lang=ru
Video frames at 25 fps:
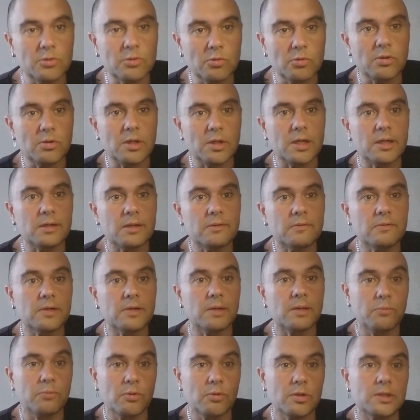Вот, собственно, и
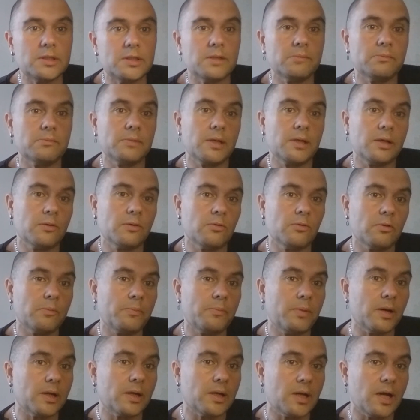вся процедура.
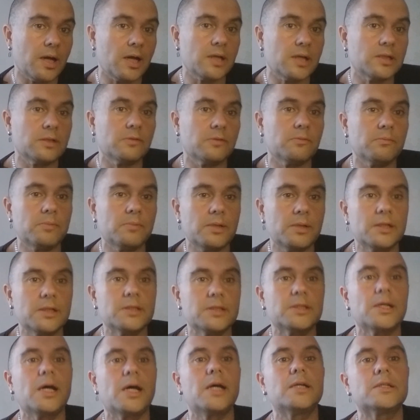В работе мы его
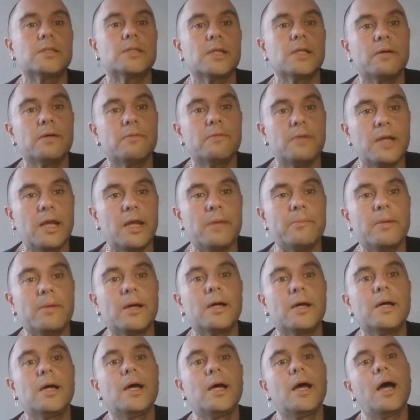покажем в
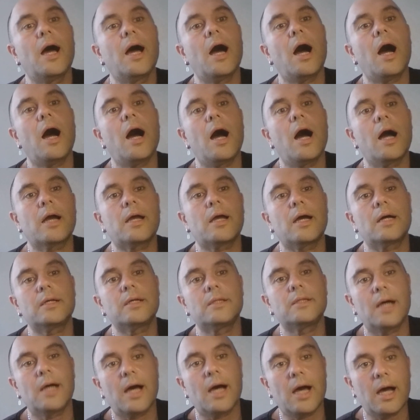ближайшее время,
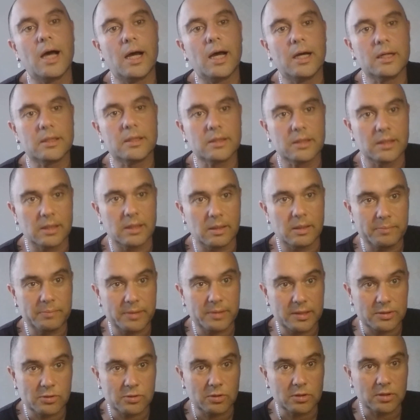а, когда
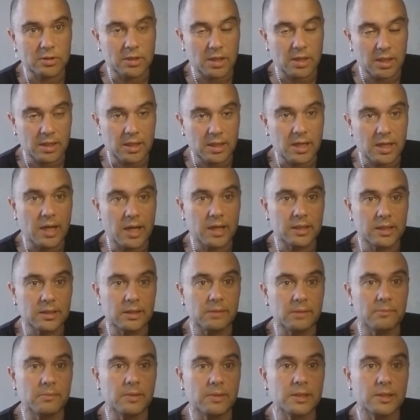а, придет
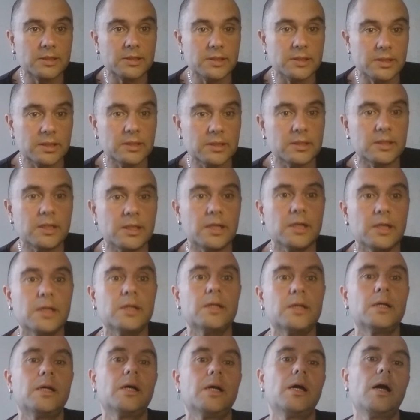какая-то машинка.
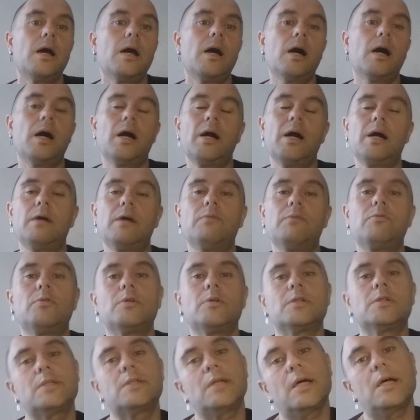А, вот,
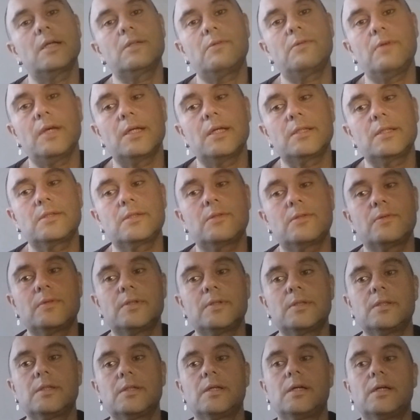
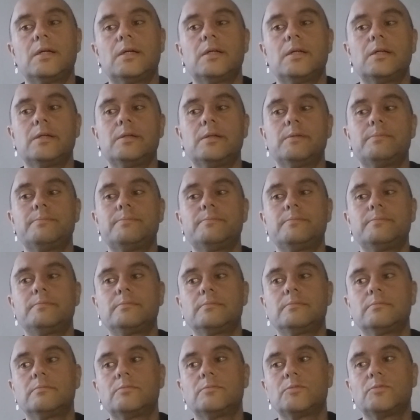соответственно,
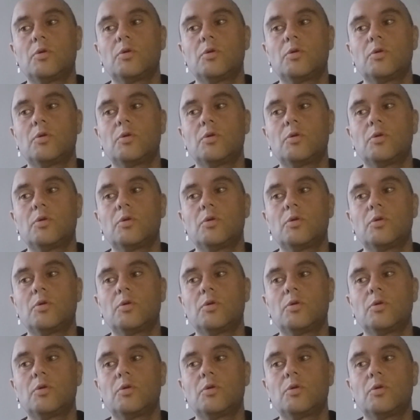ну,